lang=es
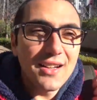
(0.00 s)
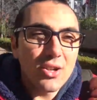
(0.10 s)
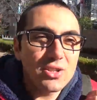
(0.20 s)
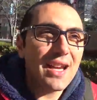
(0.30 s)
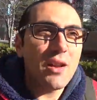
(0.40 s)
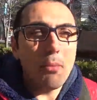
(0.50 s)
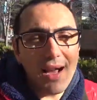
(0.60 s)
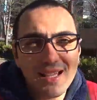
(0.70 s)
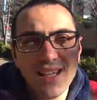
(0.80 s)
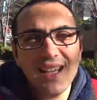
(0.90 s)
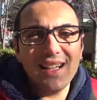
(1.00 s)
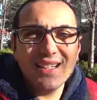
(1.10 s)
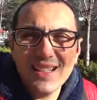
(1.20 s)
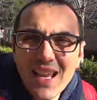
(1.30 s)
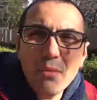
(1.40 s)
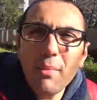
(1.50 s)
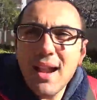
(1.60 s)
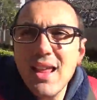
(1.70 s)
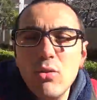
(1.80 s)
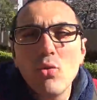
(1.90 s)
O sea que más que ser
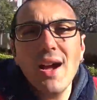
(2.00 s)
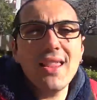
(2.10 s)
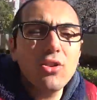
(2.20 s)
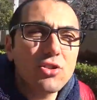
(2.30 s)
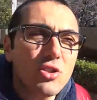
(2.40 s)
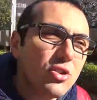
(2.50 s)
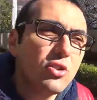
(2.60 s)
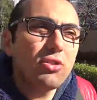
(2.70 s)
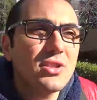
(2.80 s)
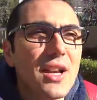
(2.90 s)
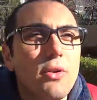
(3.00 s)
maleducados o no, o sea,